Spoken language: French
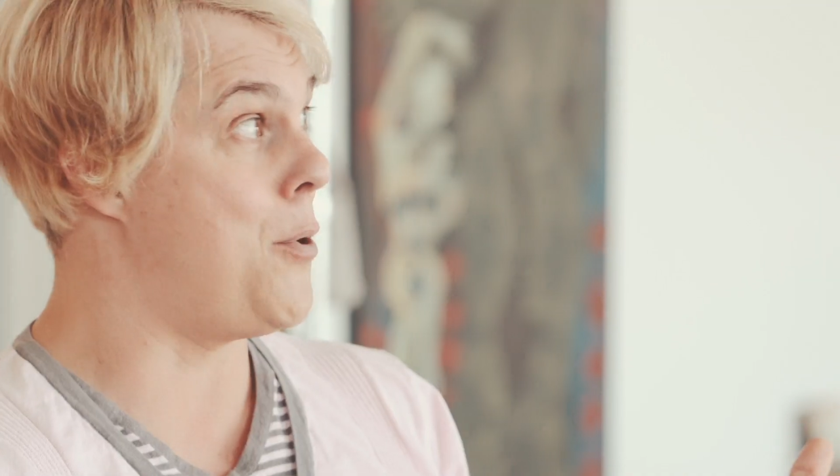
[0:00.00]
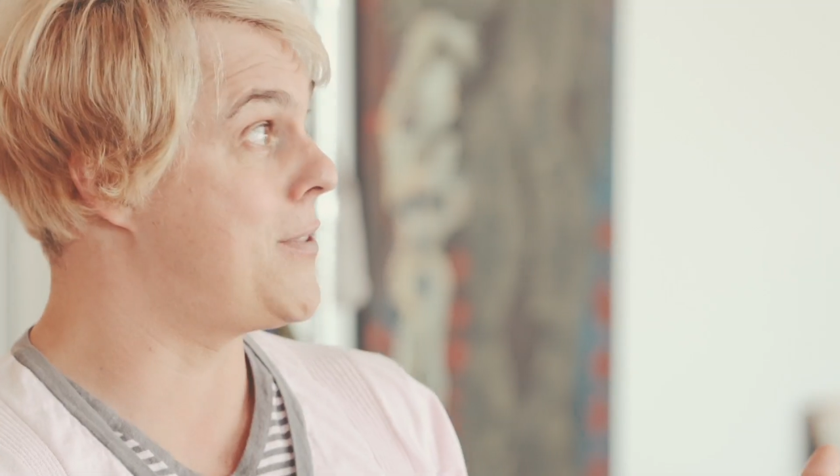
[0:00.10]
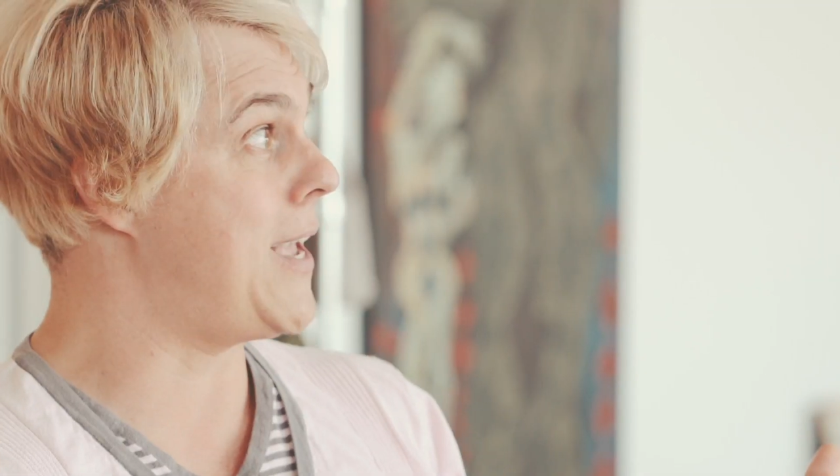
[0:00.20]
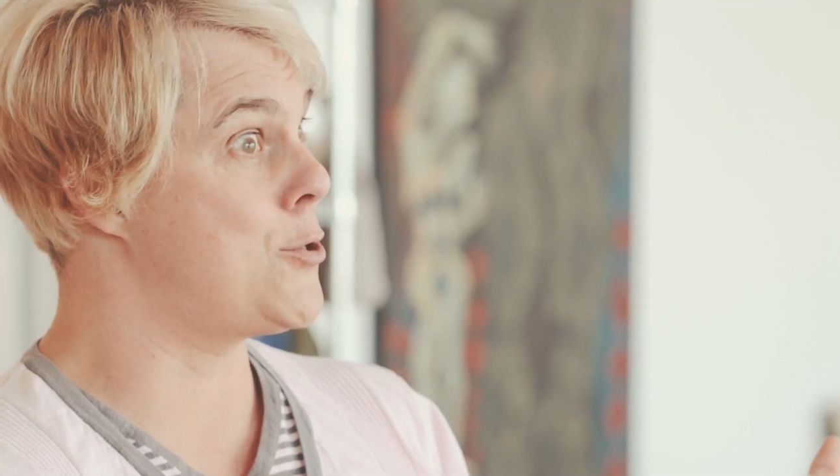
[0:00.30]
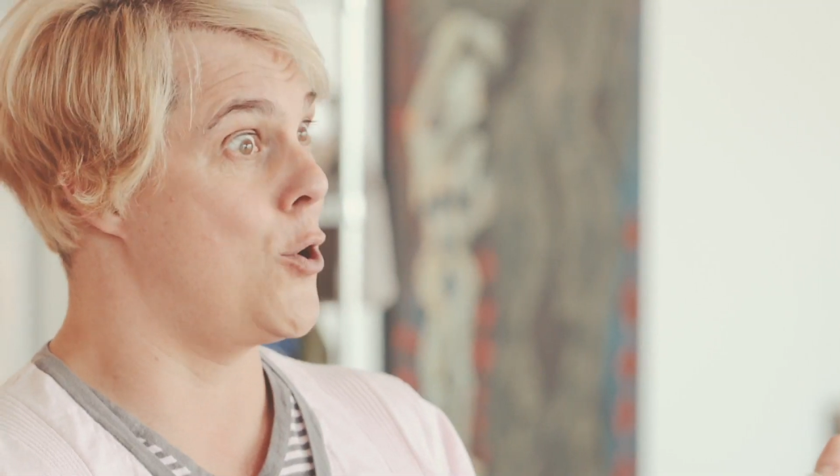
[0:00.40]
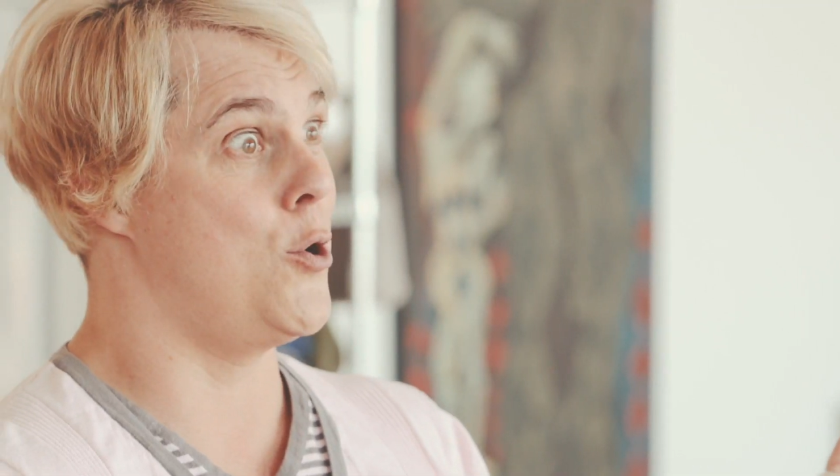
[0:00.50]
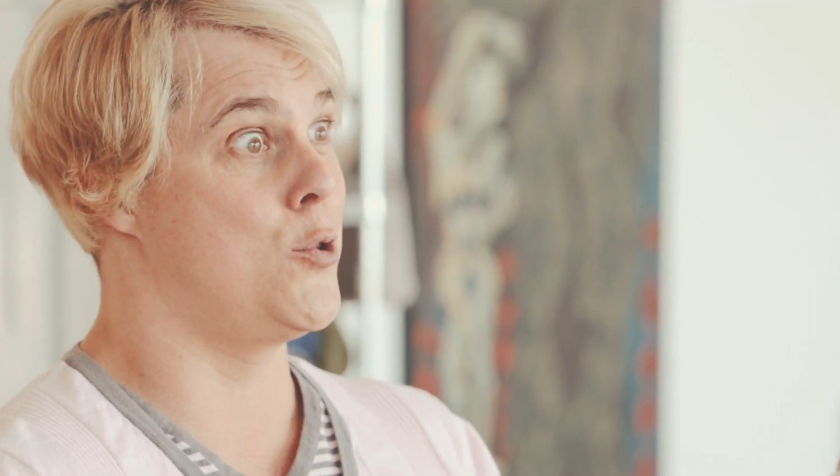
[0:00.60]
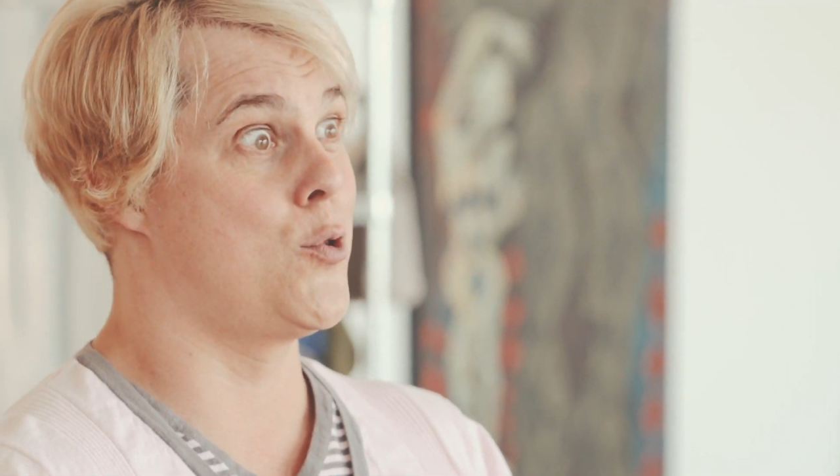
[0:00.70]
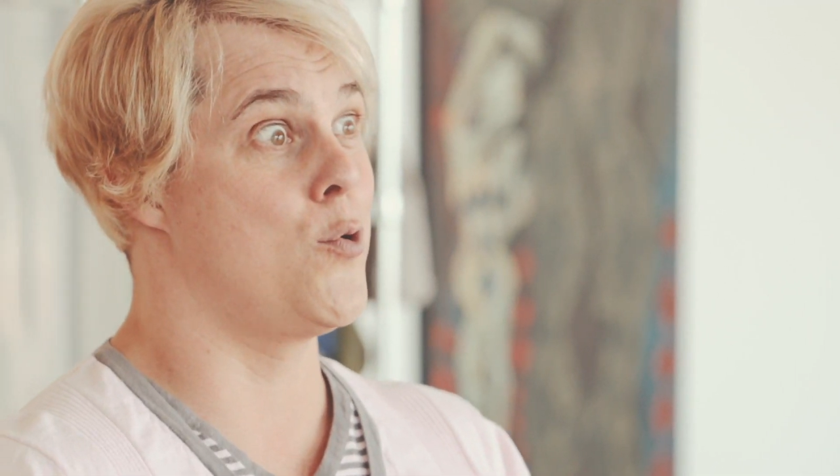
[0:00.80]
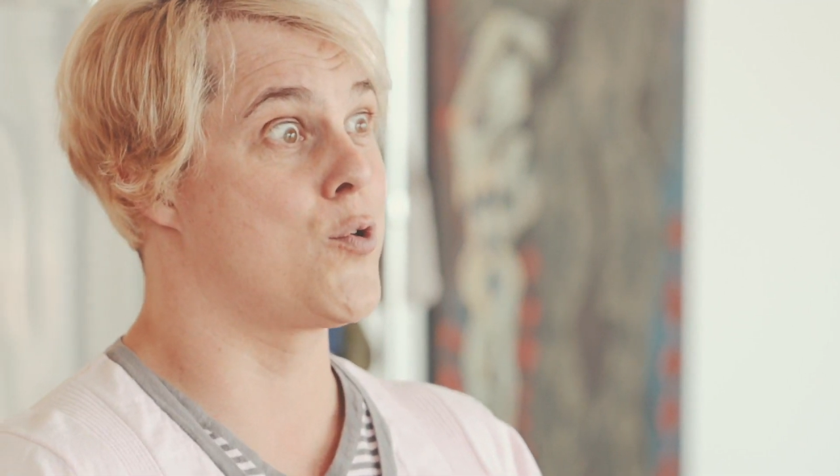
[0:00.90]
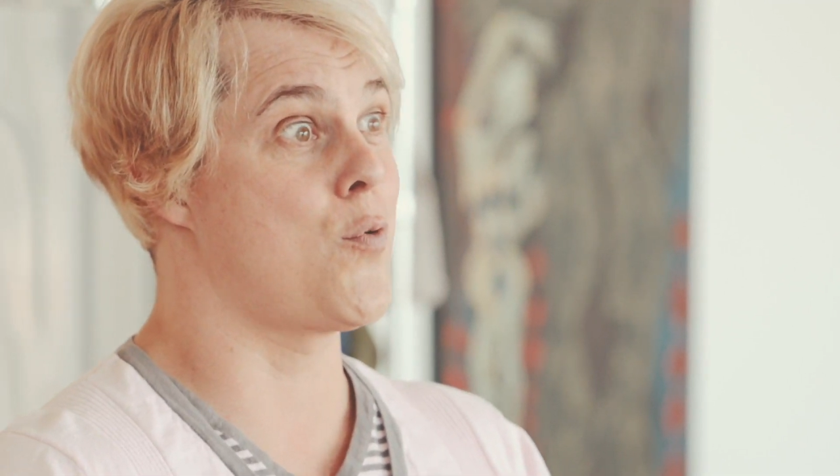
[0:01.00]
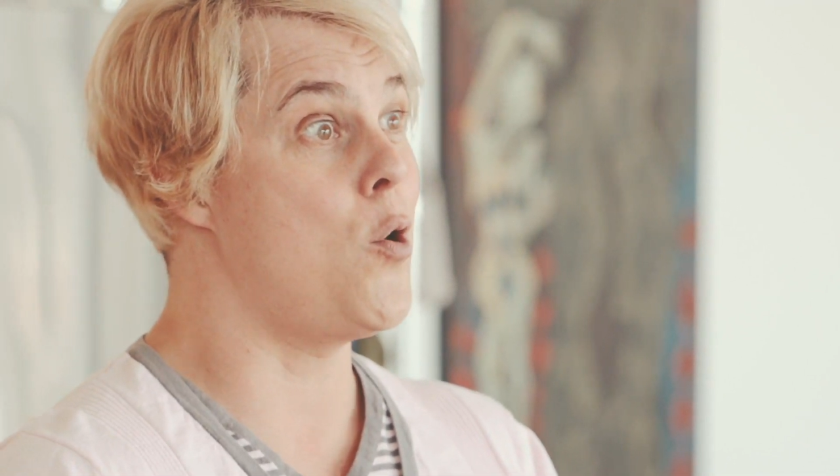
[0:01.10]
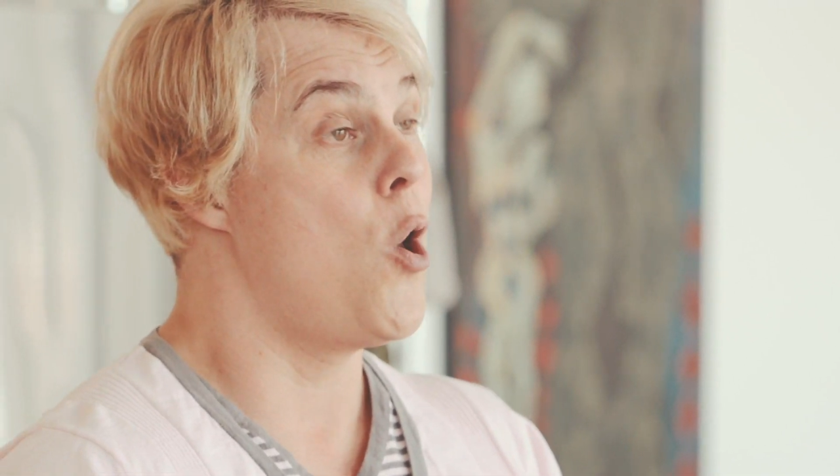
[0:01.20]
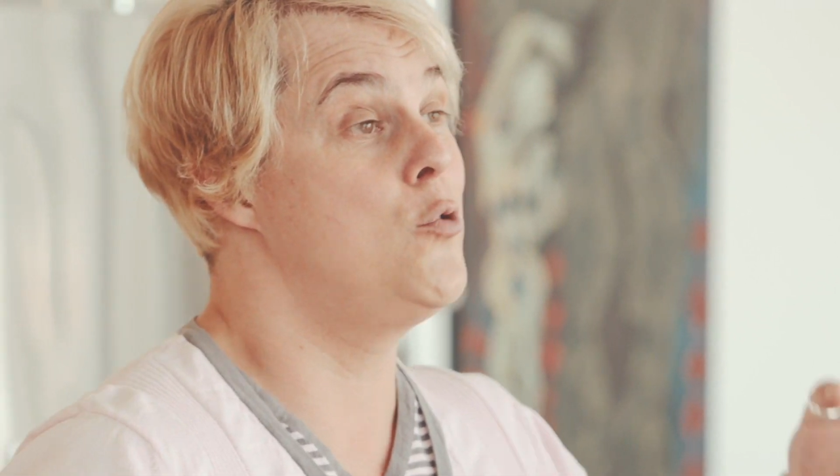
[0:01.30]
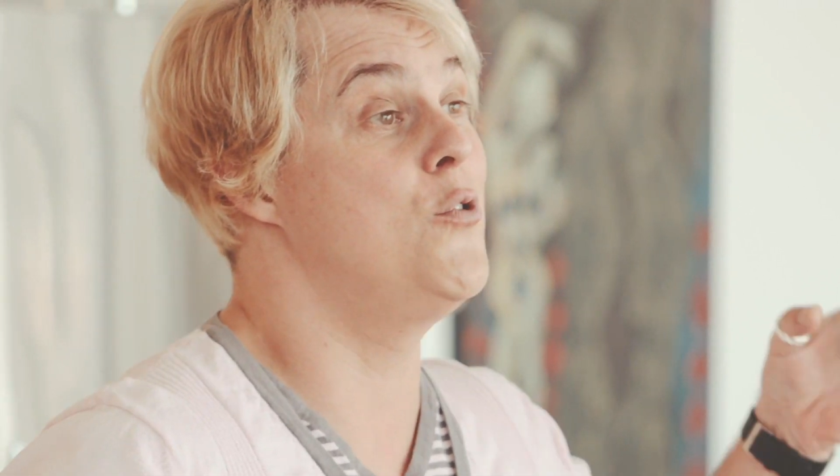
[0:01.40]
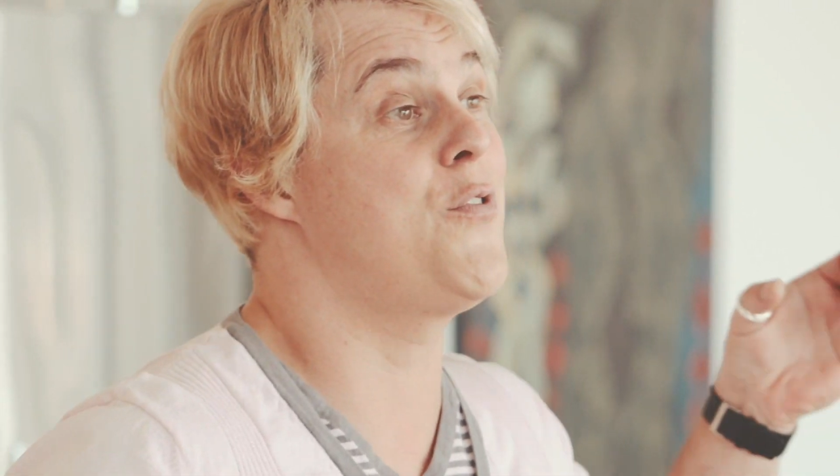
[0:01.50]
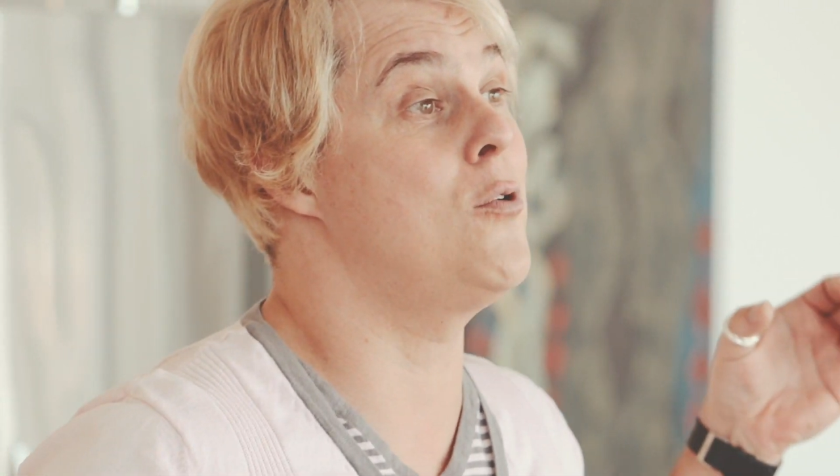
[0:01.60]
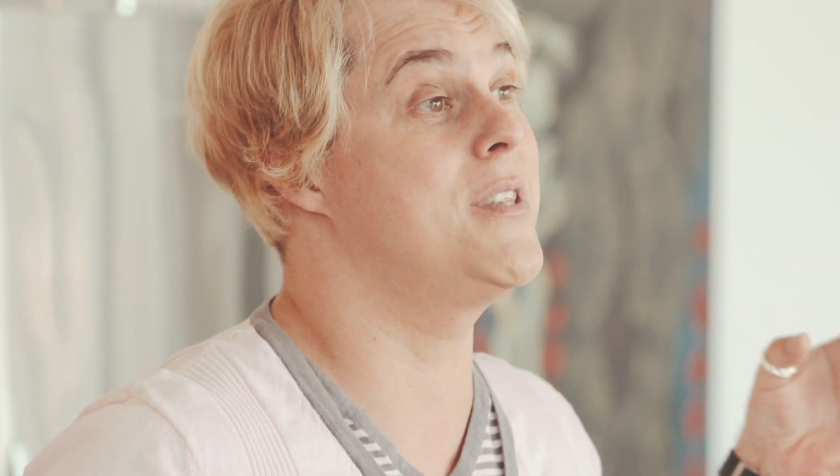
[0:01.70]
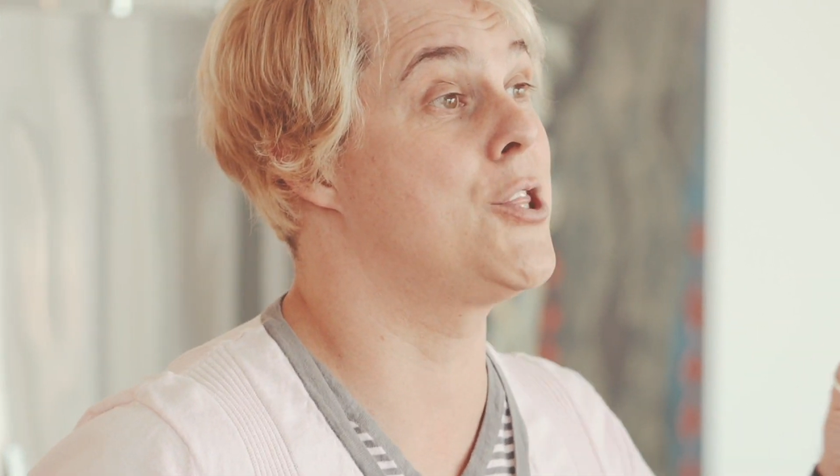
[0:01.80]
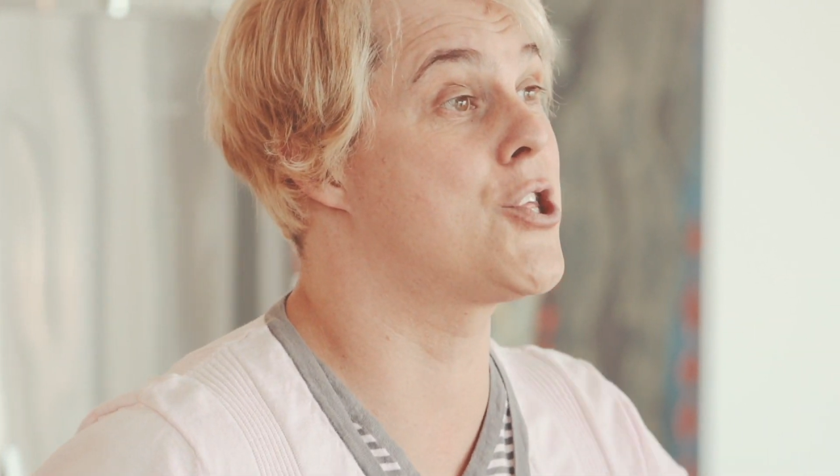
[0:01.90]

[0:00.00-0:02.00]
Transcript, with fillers: peut-être que le 2 juin, nous ferons des